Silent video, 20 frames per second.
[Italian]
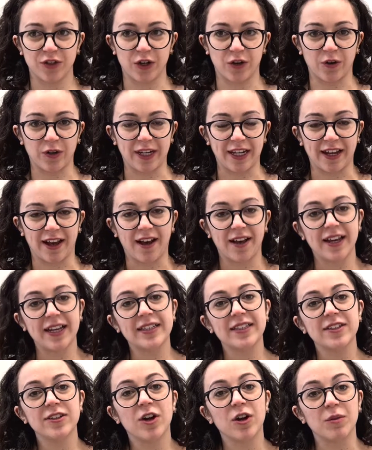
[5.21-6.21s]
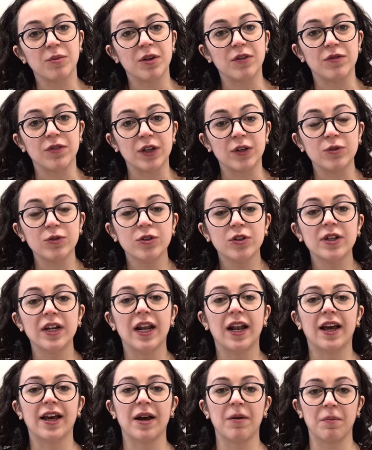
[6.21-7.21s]
Veronica e ti do il benvenuto
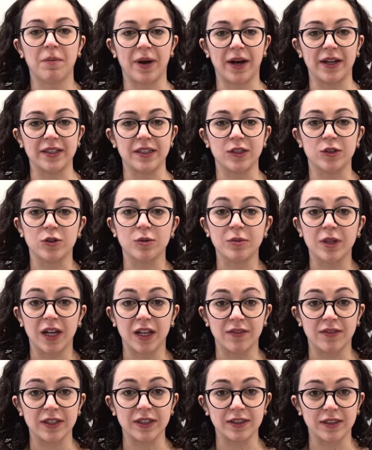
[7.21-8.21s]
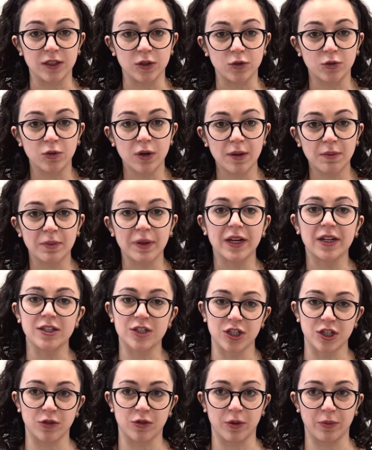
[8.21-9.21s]
nella campagna 2022 per il
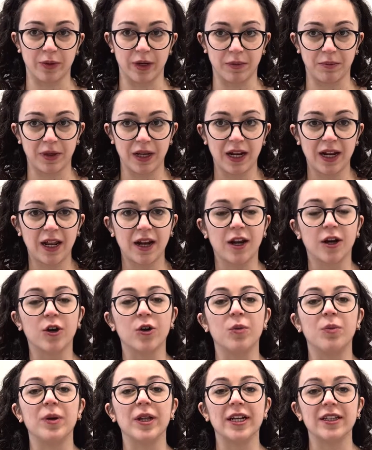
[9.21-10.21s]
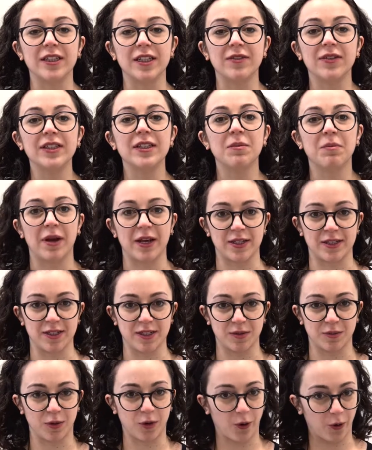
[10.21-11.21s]
5 per 1000 alla cooperativa di Bessimo